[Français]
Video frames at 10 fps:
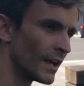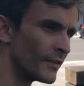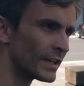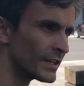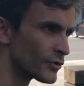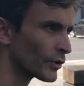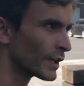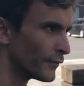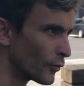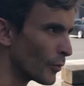Avec les
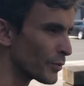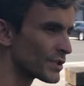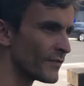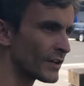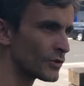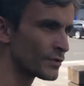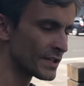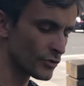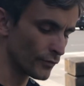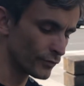autres, il faut composer avec les
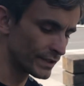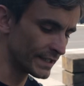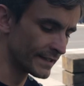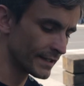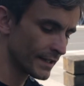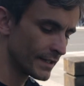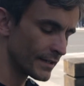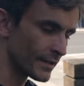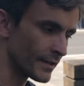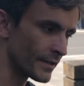autres, c'est ce que vous dites.
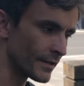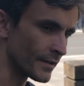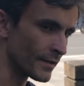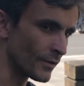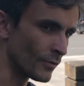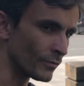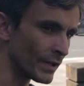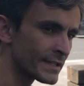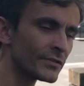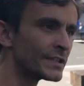Euh,
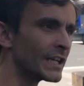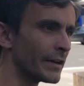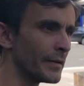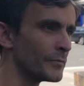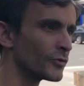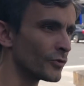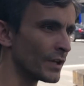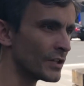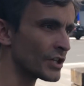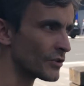on a senti quand même que
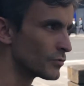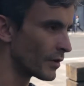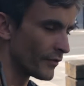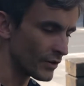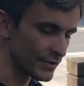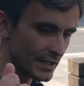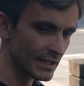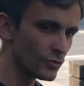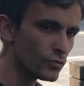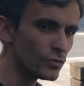Yannick Jadou avait lancé
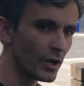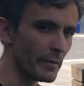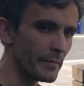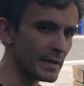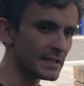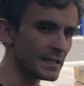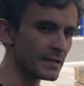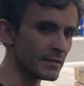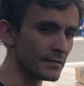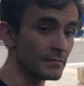des coups quand même à
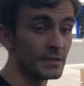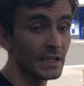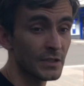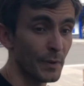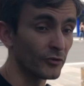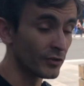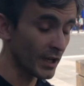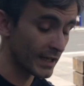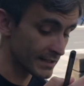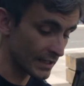ses
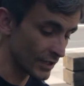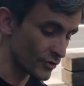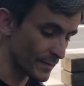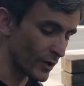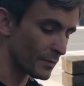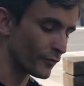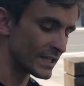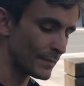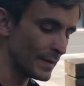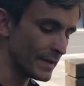ex-partenaires, ex-alliés, je ne sais pas comment il faut
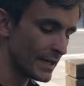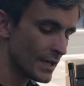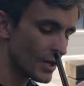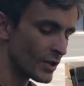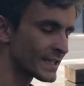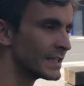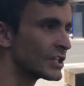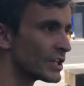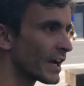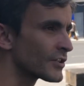les appeler, mais lorsqu'il
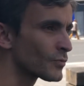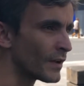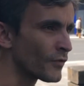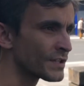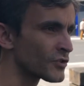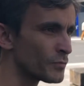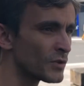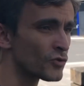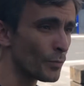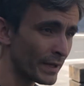dit que Génération et la France
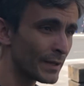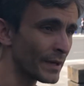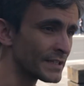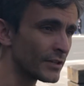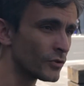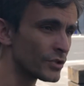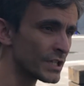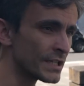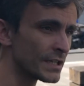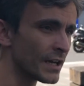Insoumise ne sont pas des partis
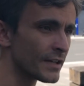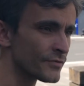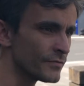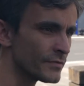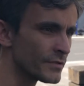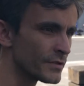écologistes, il a raison.